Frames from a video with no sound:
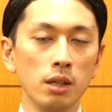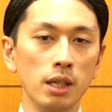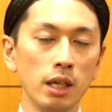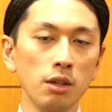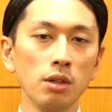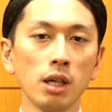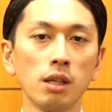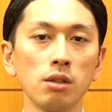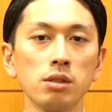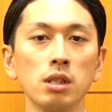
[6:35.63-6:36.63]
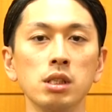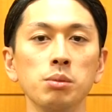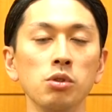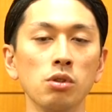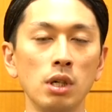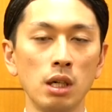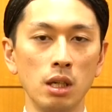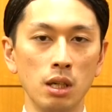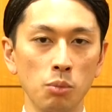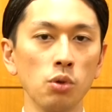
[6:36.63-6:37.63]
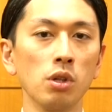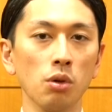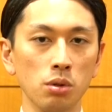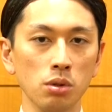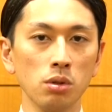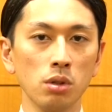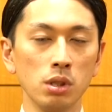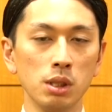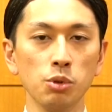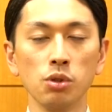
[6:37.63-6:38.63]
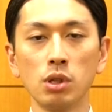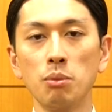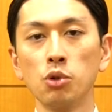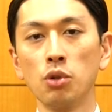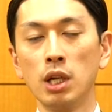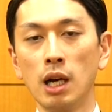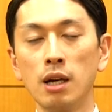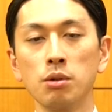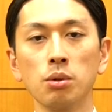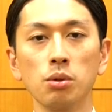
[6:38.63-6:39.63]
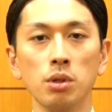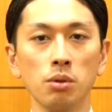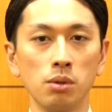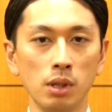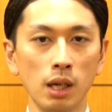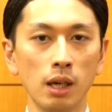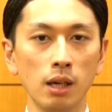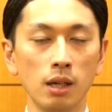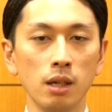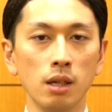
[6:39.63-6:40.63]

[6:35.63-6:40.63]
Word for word: できるだけたくさん自分の中に持っておく自分の手元にあることによって